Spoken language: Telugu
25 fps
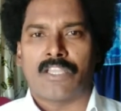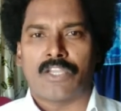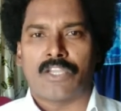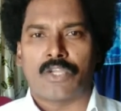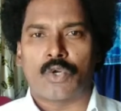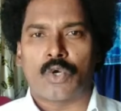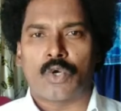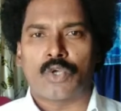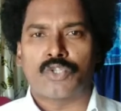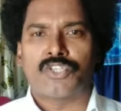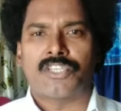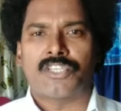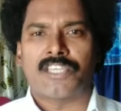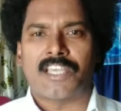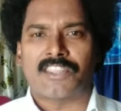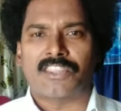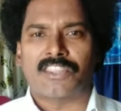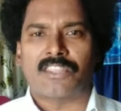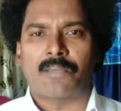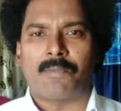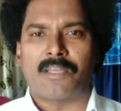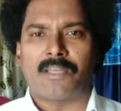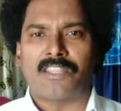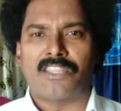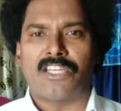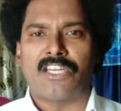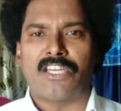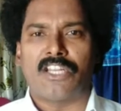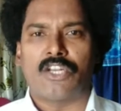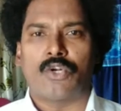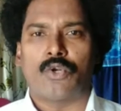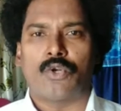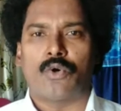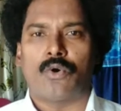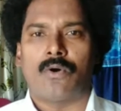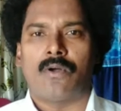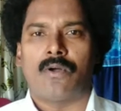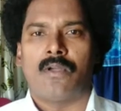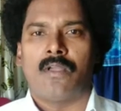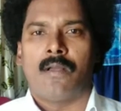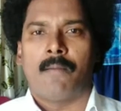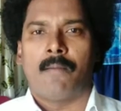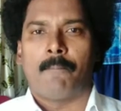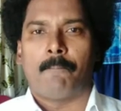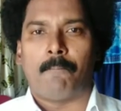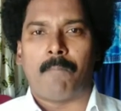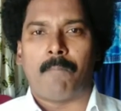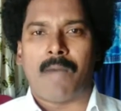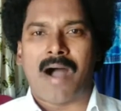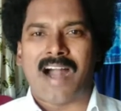ఈరోజు ఎంతమంది నిన్ను
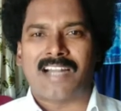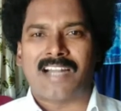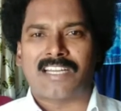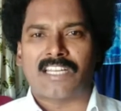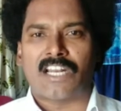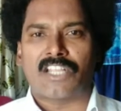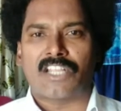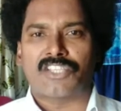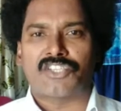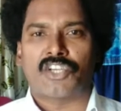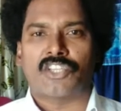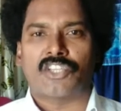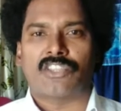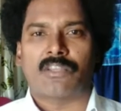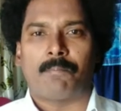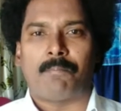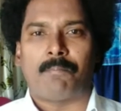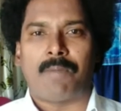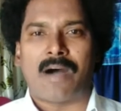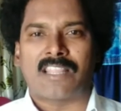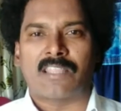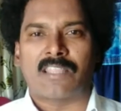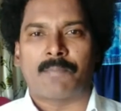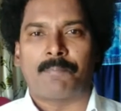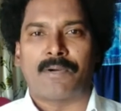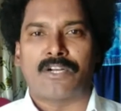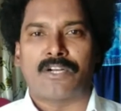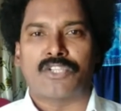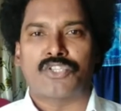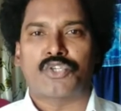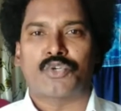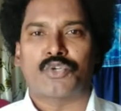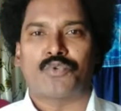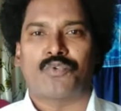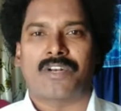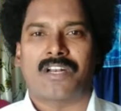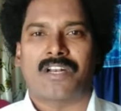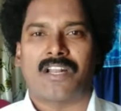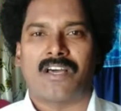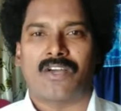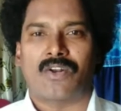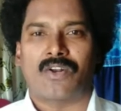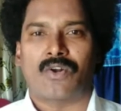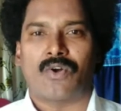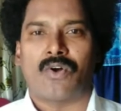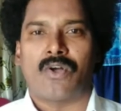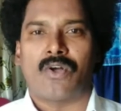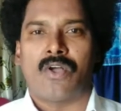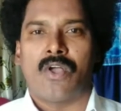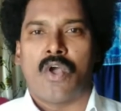మాటల చేత బాధ పెడుచు
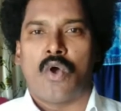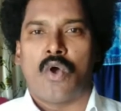ఉన్నారో